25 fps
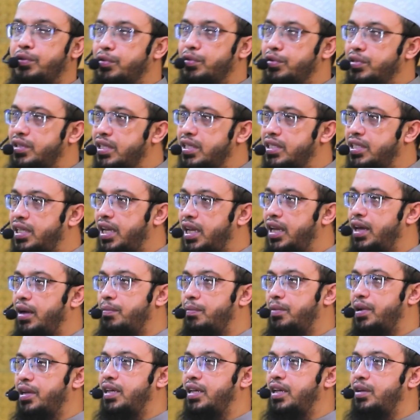করতে চেয়ে
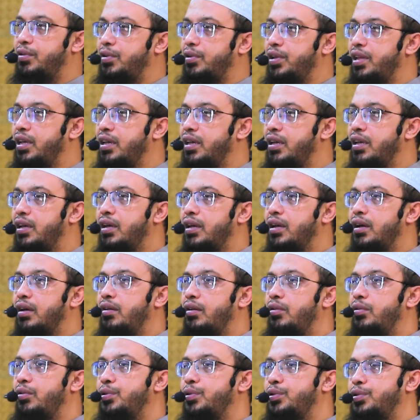আমরা কি করি
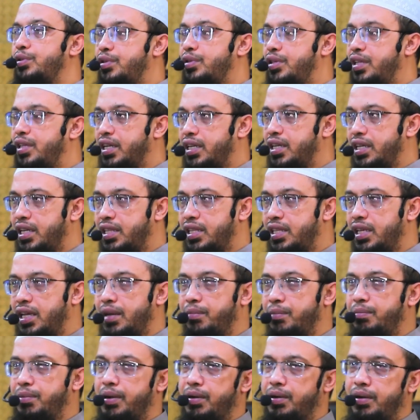হুজুরদেরকে
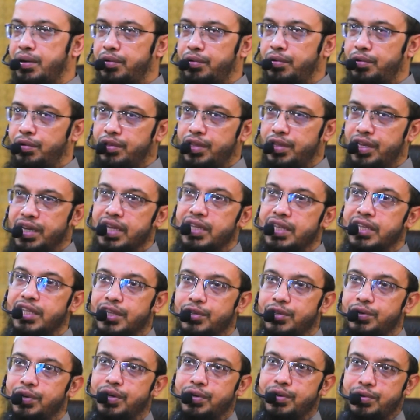দিয়ে বা অন্যদেরকে
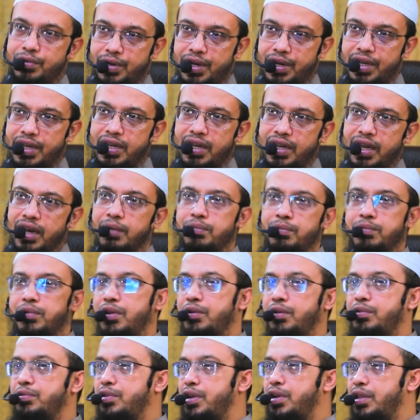দিয়ে দোয়া করাই
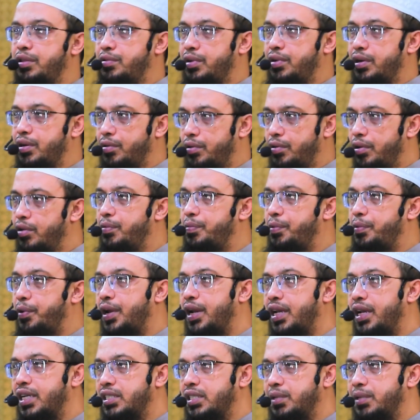আলহামদুলিল্লাহ অন্যরা দোয়া করলে
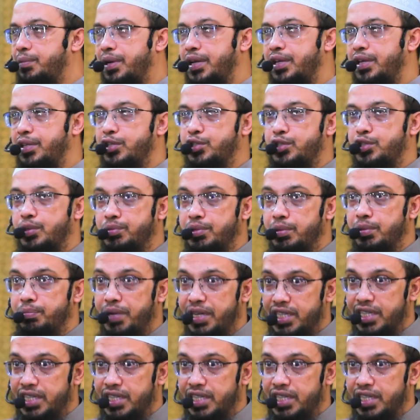উপকারে আসতে পারে কিন্তু সবচেয়ে